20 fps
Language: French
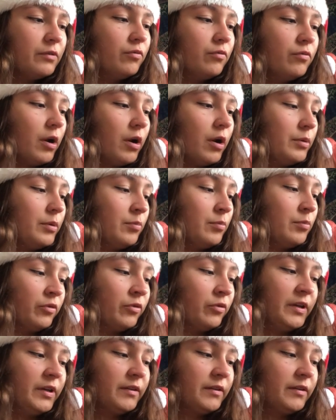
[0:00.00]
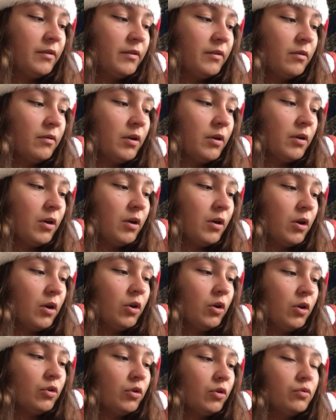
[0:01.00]
voix lui demandait
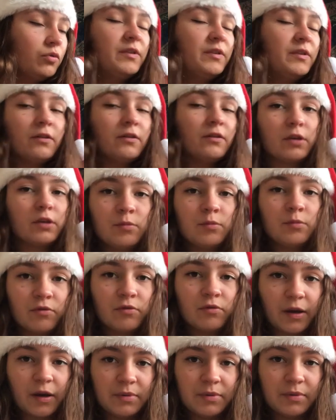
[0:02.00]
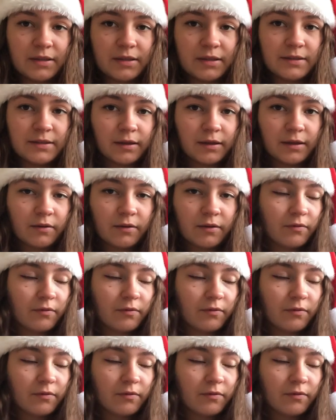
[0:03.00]
Tu sais ce qui me ferait plaisir